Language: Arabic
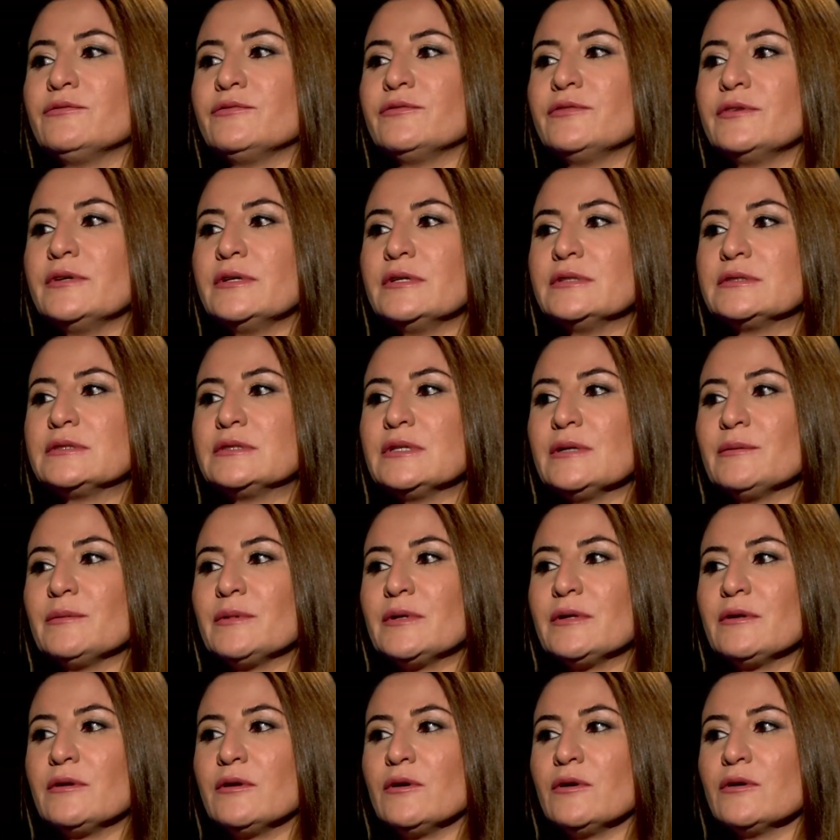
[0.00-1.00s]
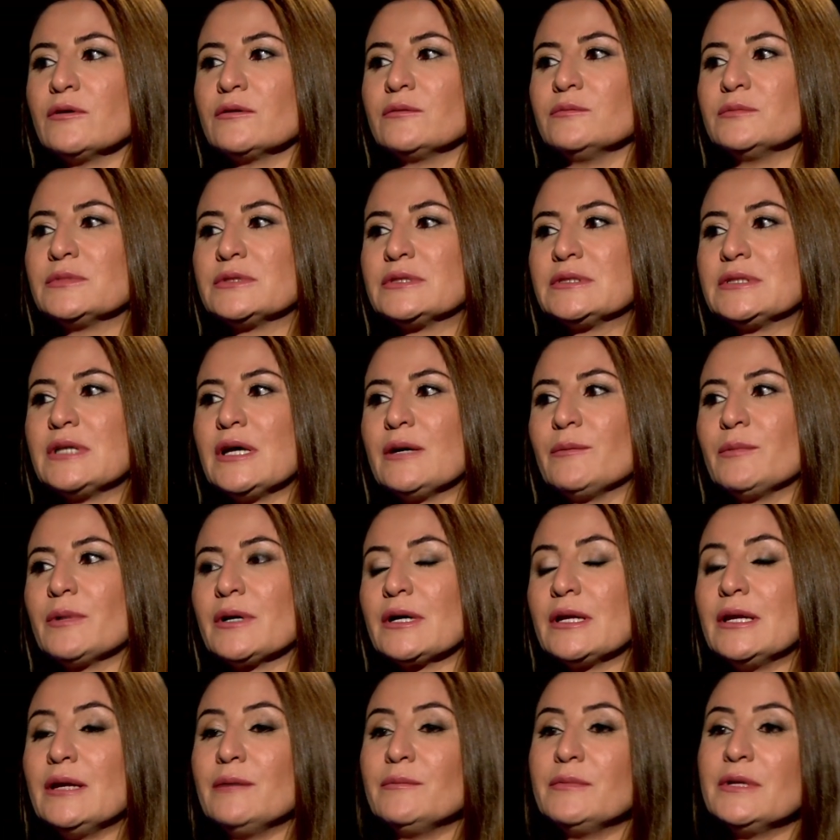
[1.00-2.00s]
في زمن الحكم
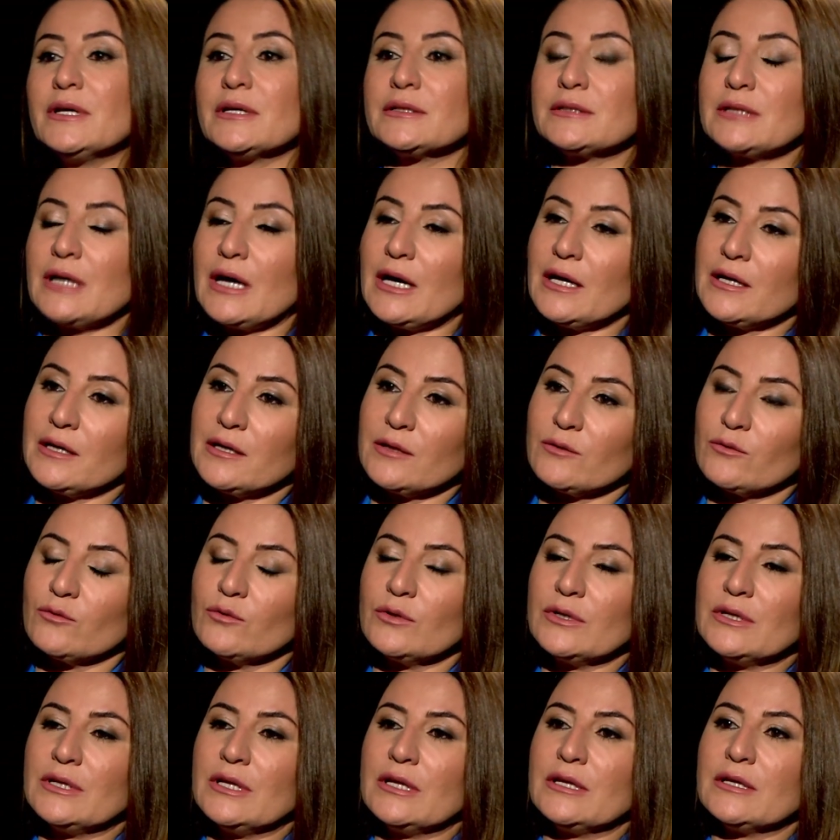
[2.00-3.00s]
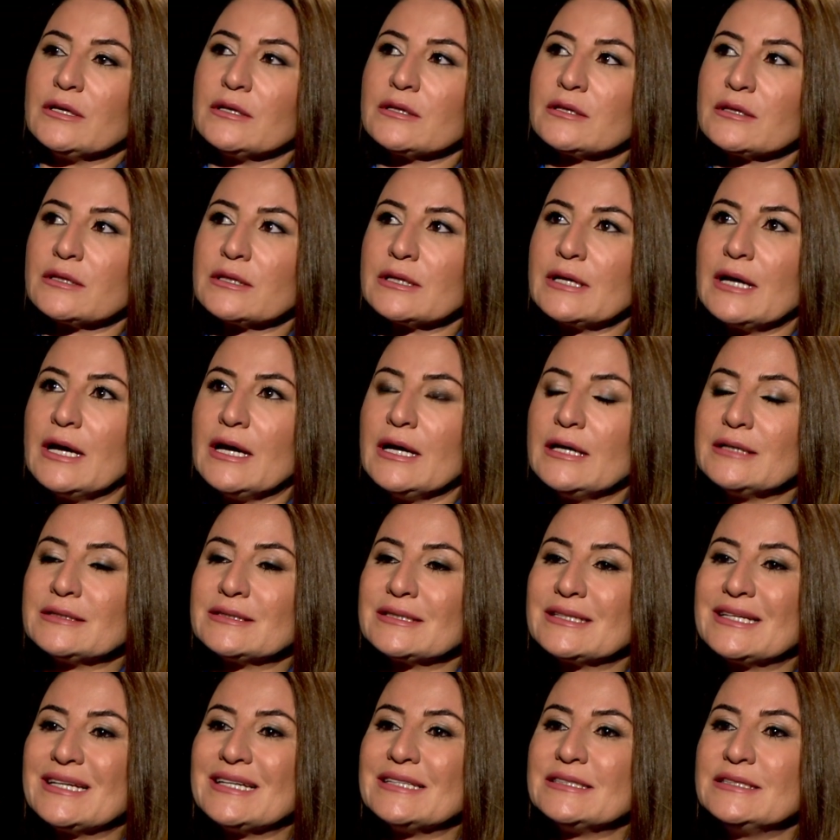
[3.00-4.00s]
السابق لم يتعرضوا إلى الاضطهاد
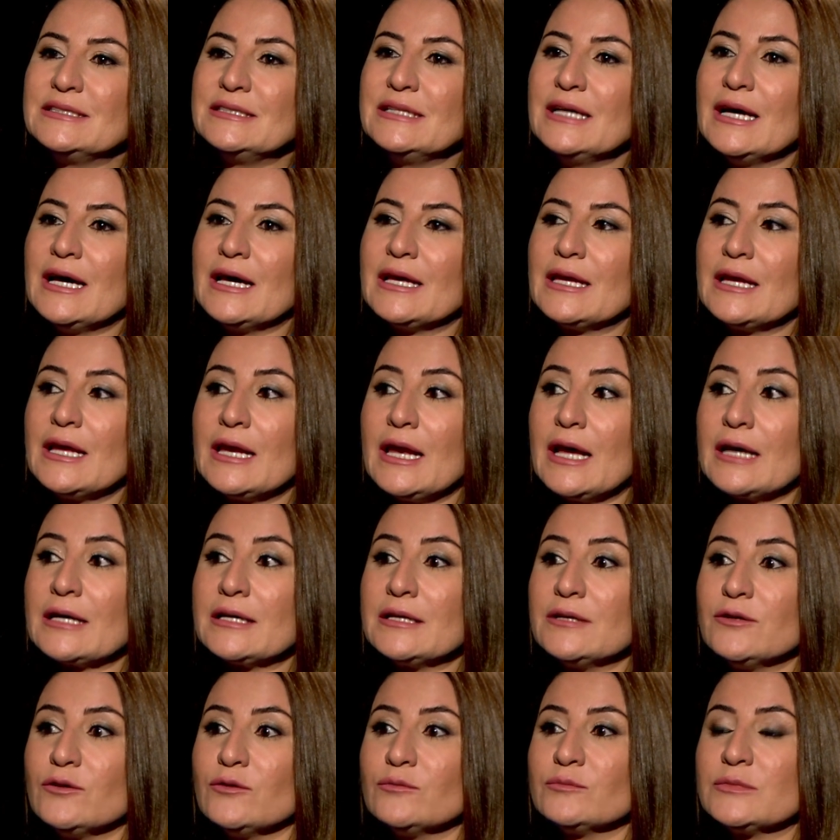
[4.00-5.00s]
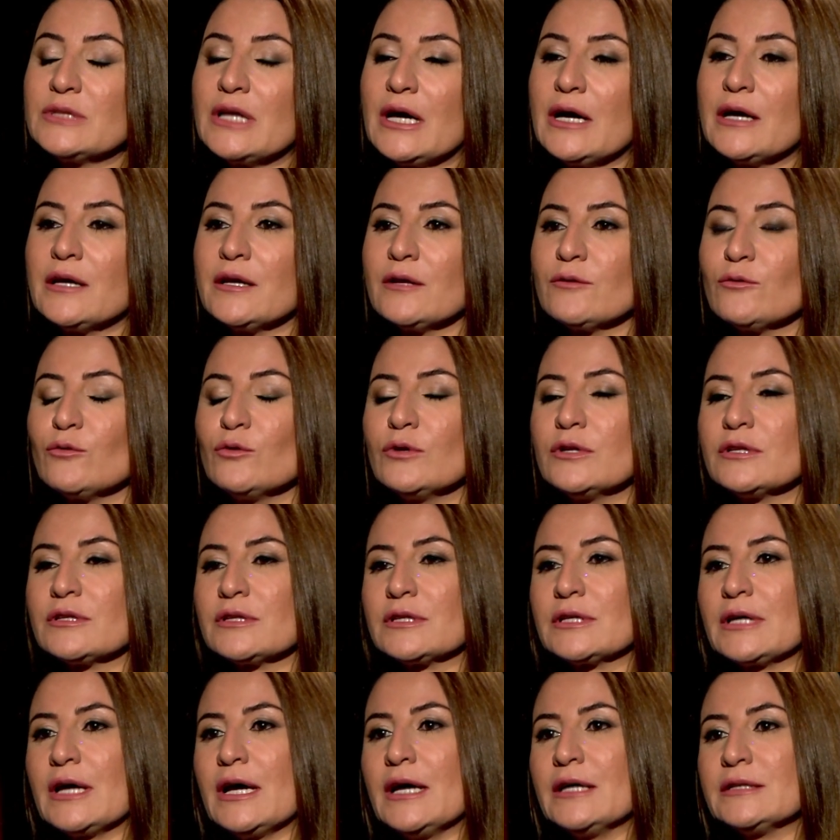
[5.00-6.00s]
كديانة لكنهم تعرضوا
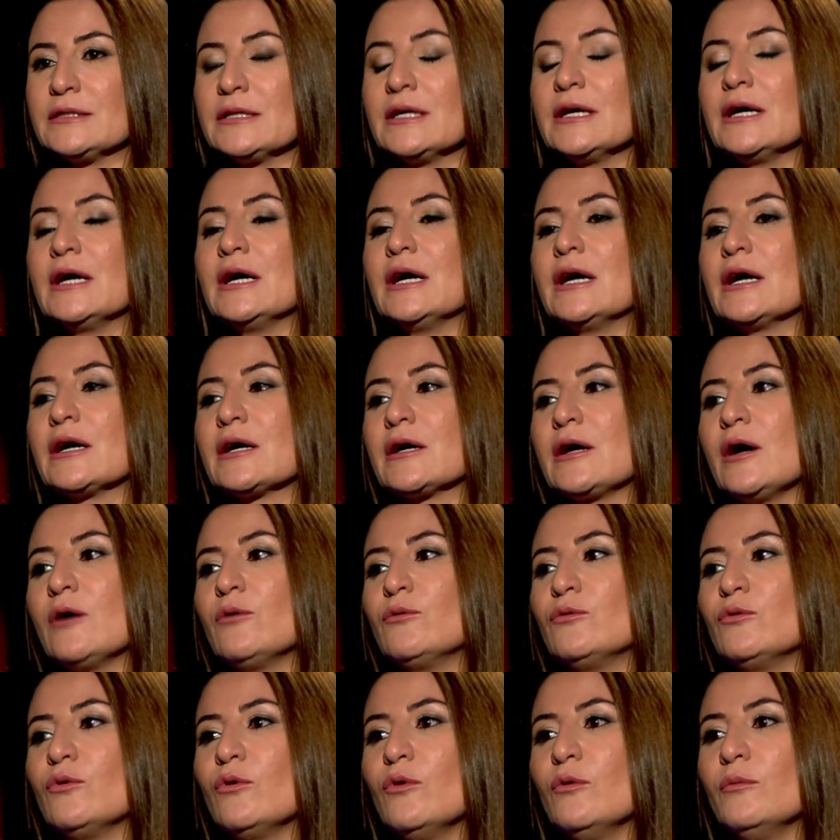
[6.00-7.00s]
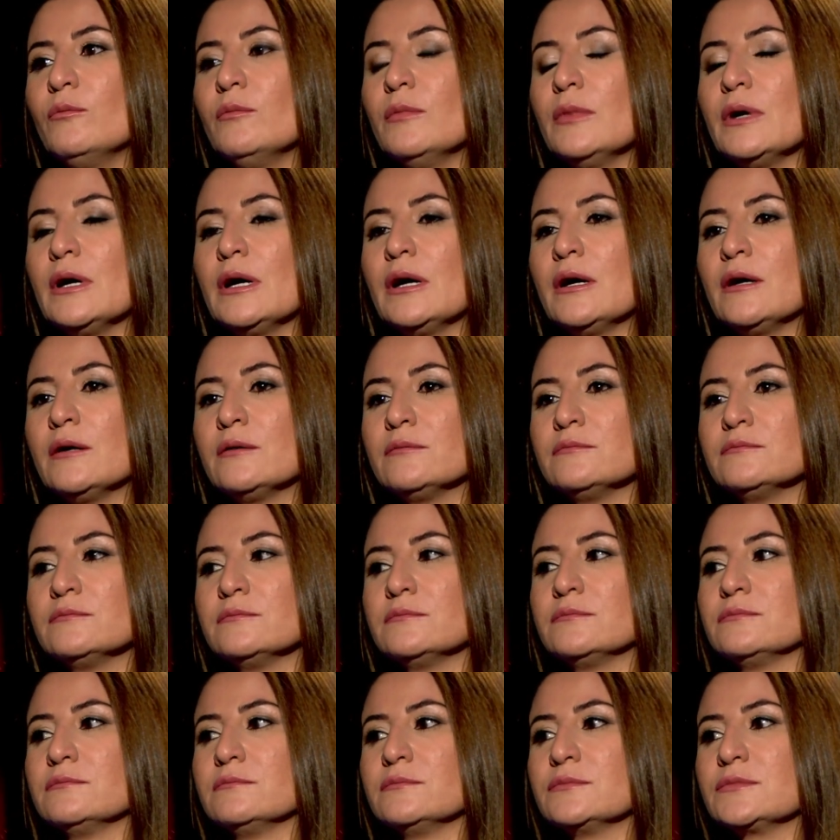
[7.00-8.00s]
للاضطهاد كونهم
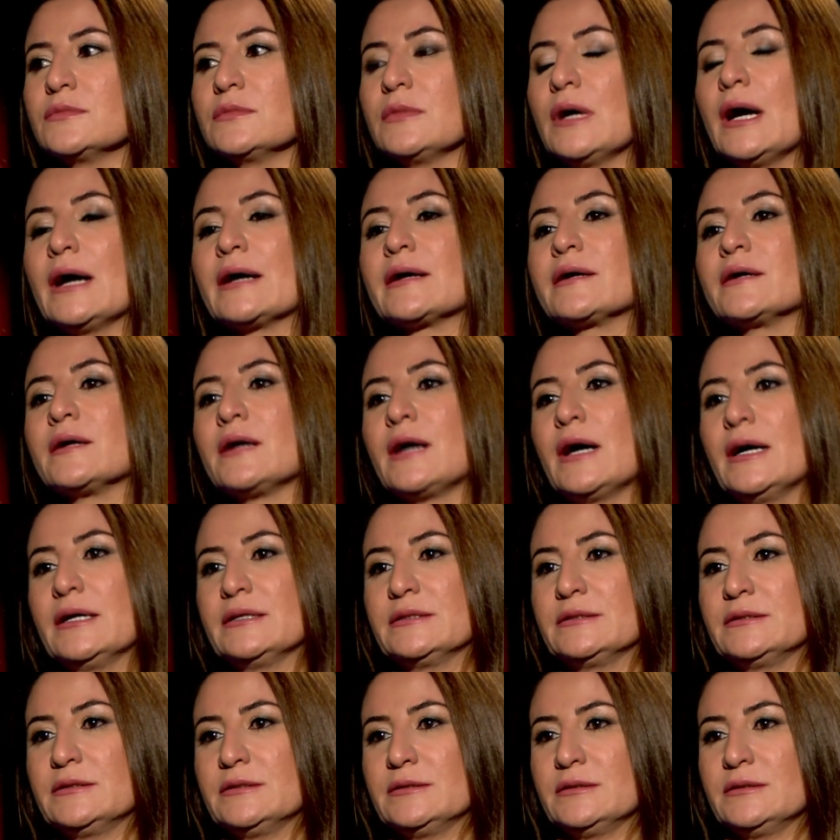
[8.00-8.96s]
أكراد